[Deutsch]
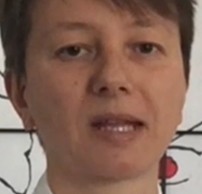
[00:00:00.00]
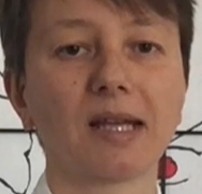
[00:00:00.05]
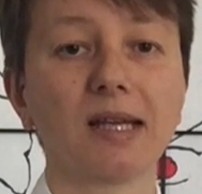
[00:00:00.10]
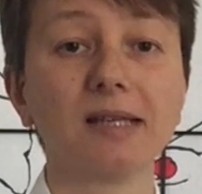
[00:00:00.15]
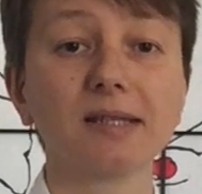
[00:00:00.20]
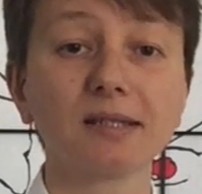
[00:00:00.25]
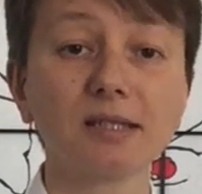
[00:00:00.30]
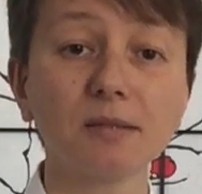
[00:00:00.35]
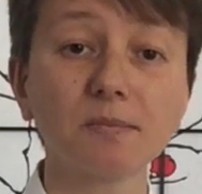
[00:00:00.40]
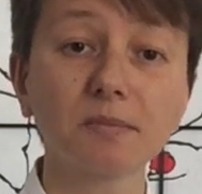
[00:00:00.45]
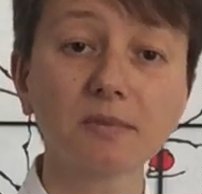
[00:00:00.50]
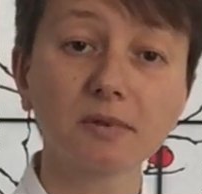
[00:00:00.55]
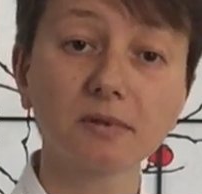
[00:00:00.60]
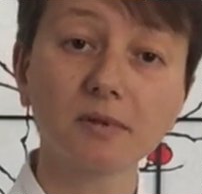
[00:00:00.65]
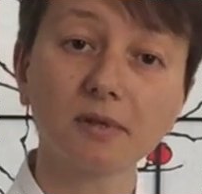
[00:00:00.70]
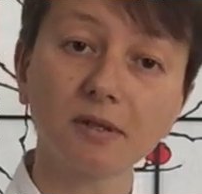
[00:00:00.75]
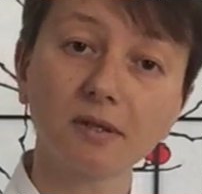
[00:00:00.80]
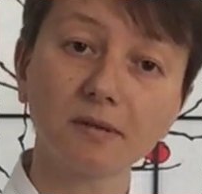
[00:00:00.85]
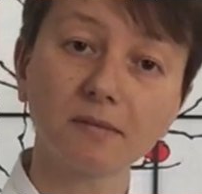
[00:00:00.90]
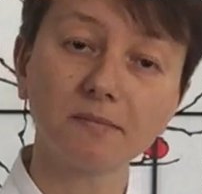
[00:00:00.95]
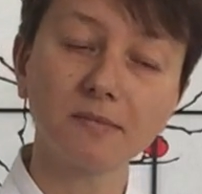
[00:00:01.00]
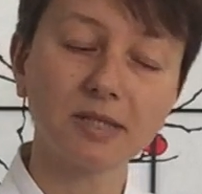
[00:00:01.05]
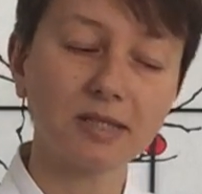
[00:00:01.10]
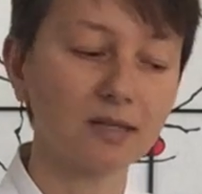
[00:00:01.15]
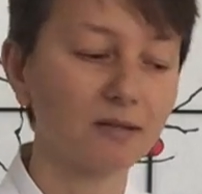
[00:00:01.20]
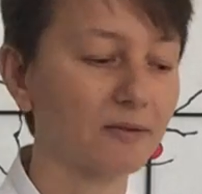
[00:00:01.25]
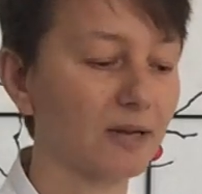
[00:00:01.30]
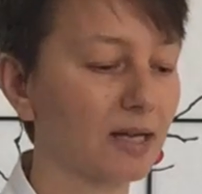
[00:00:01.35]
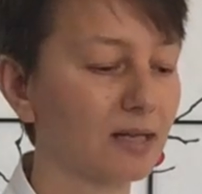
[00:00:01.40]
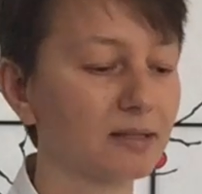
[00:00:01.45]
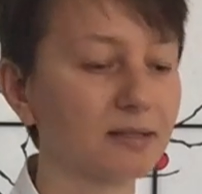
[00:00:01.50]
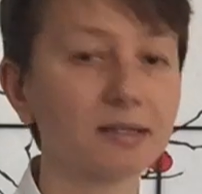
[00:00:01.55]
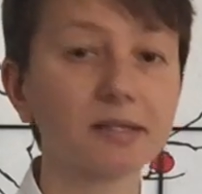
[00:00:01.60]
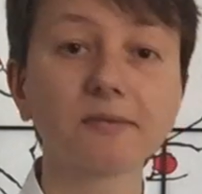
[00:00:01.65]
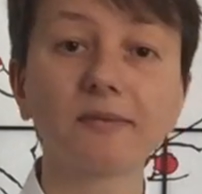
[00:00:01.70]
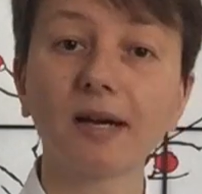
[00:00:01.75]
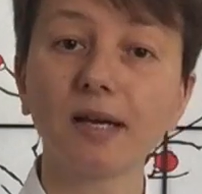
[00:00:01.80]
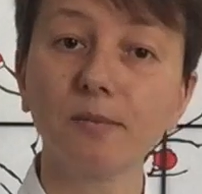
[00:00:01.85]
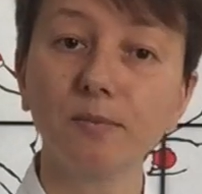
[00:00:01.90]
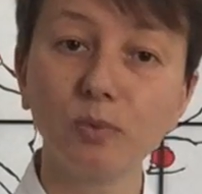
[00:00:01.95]
Es gibt äh, mittlerweile
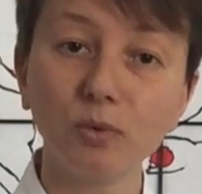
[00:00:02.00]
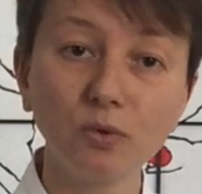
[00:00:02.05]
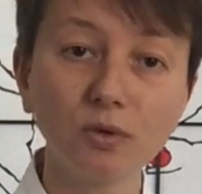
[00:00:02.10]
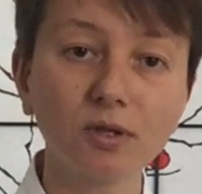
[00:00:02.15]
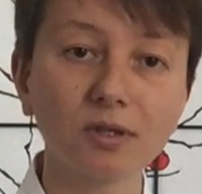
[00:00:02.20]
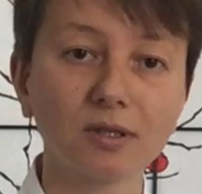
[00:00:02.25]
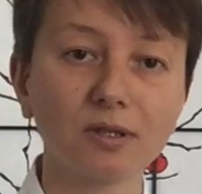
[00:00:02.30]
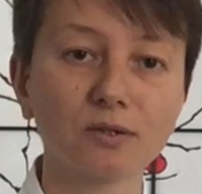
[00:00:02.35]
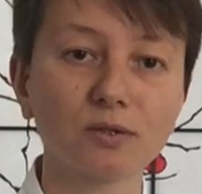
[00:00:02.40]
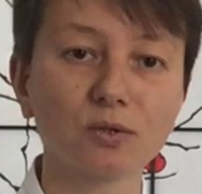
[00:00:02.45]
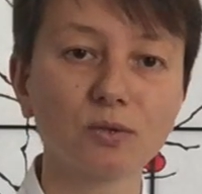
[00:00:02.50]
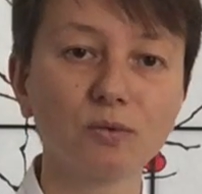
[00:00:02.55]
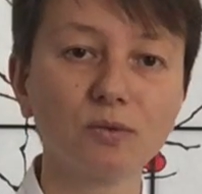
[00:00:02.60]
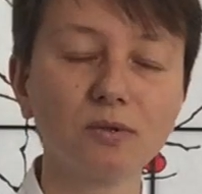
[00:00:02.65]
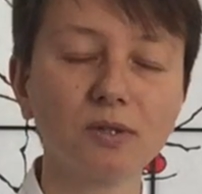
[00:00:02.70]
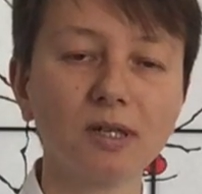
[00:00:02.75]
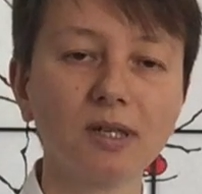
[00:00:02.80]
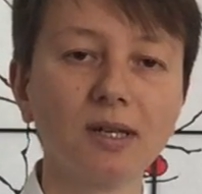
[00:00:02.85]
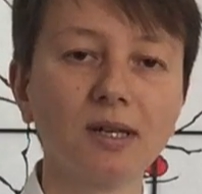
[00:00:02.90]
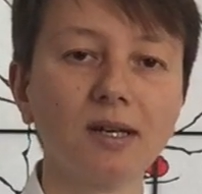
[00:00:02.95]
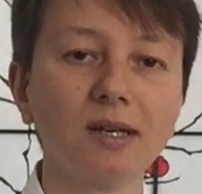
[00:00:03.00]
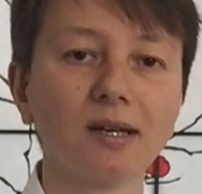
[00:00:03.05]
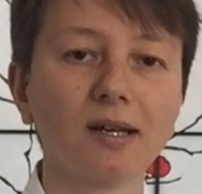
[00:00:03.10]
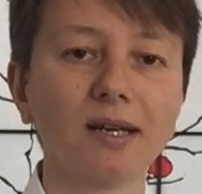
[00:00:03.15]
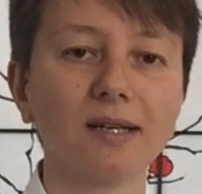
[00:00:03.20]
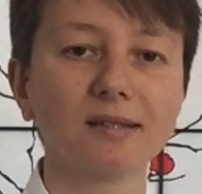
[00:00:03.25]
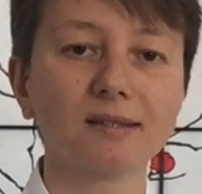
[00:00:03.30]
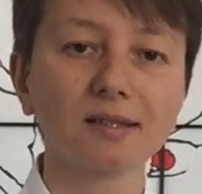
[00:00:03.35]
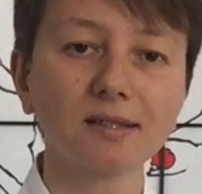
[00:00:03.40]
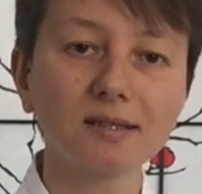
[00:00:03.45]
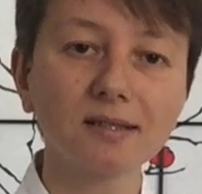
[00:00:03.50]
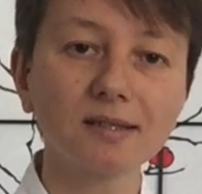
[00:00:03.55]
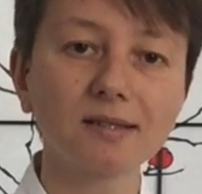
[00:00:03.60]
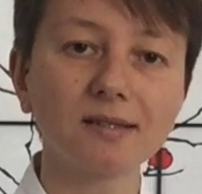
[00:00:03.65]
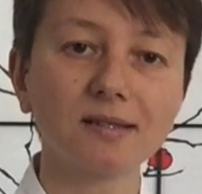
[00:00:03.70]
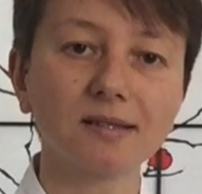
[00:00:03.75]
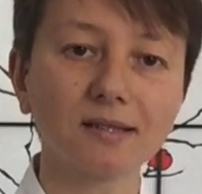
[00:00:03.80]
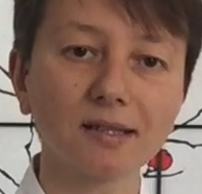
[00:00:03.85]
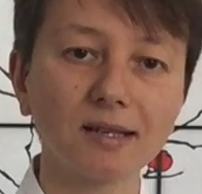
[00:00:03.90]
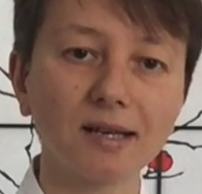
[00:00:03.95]
zwei Bücher dazu. Ein
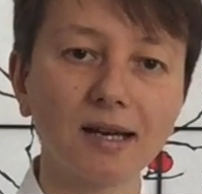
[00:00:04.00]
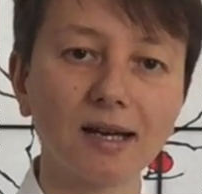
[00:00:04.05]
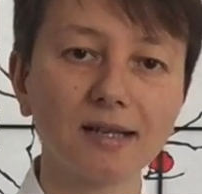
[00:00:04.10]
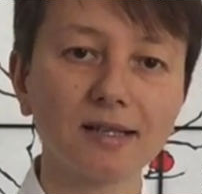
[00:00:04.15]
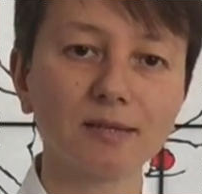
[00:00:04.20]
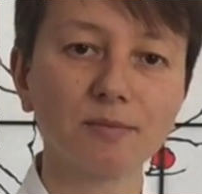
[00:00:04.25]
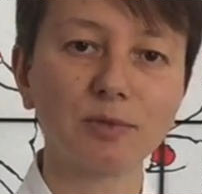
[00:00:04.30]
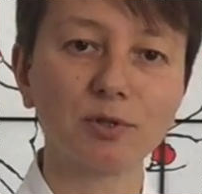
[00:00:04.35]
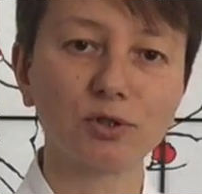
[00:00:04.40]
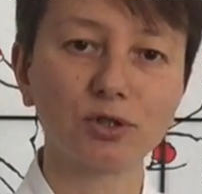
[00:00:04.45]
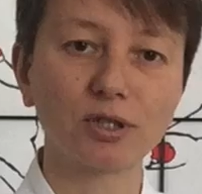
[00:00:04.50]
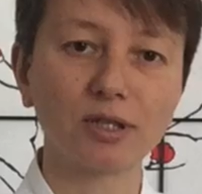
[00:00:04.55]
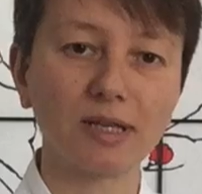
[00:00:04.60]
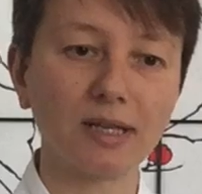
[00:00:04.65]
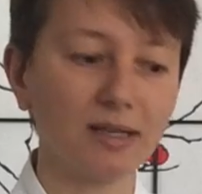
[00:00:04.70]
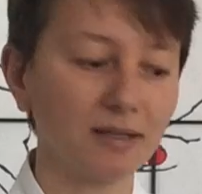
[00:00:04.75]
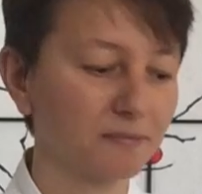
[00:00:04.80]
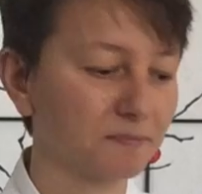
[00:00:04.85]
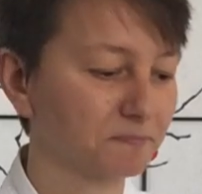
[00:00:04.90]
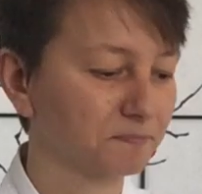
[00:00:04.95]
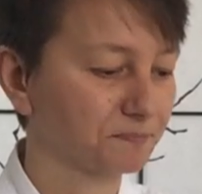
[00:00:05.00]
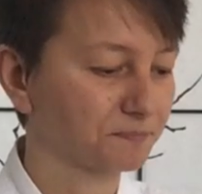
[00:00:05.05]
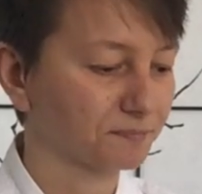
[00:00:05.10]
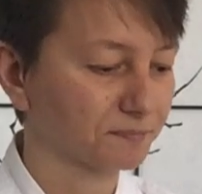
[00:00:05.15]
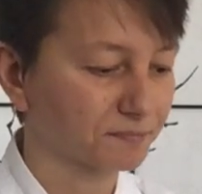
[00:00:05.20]
drittes ist gerade im Entstehen